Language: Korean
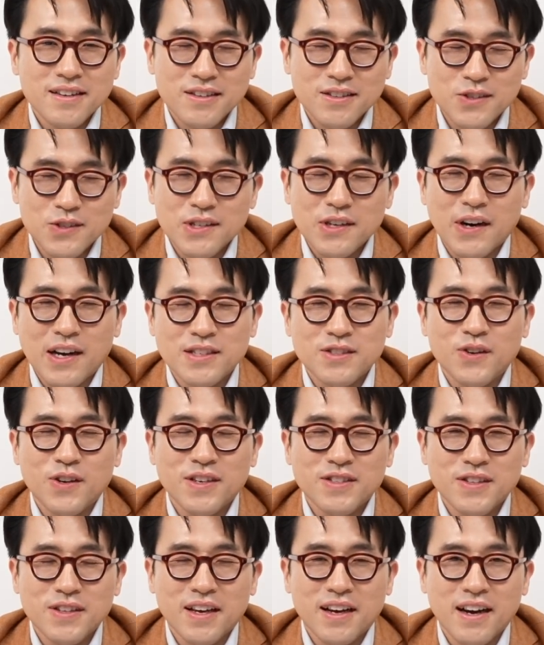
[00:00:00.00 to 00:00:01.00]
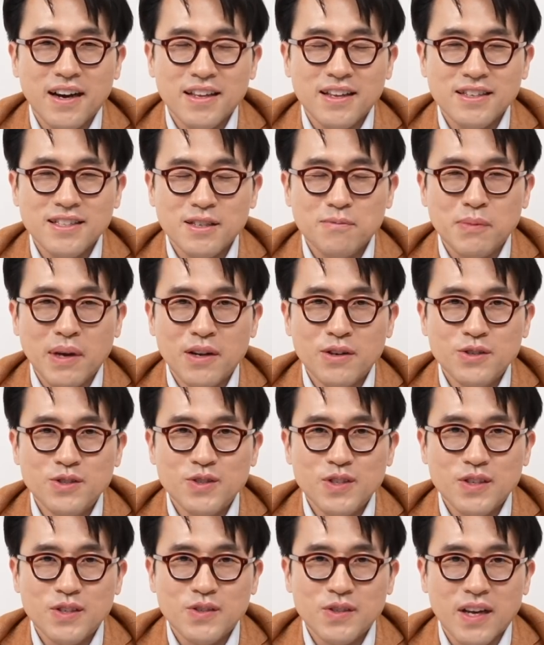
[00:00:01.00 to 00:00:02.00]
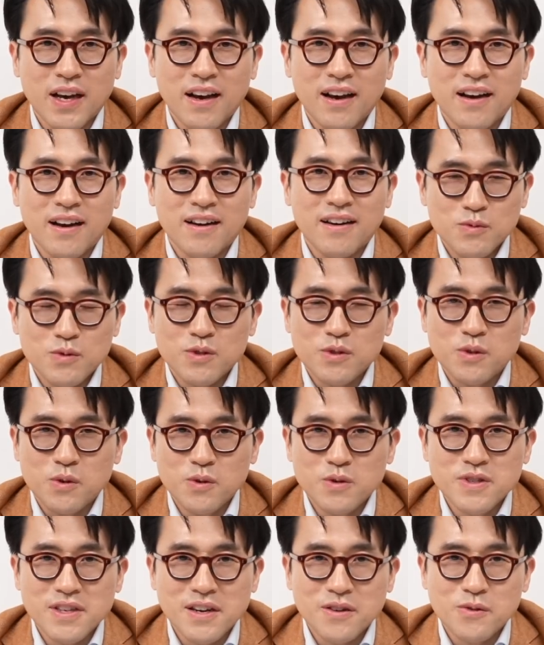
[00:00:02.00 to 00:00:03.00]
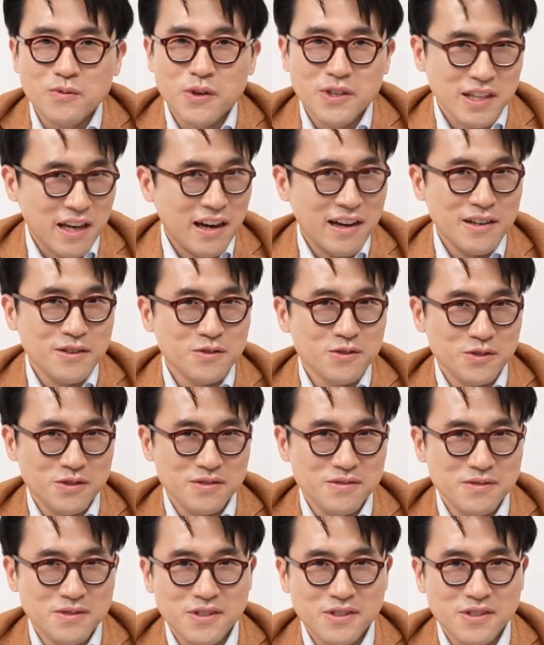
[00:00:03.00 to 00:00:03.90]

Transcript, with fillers: 그 과정에서 내가 하나씩 배울 수 있구나 무슨 교수라고 뭐 다 알고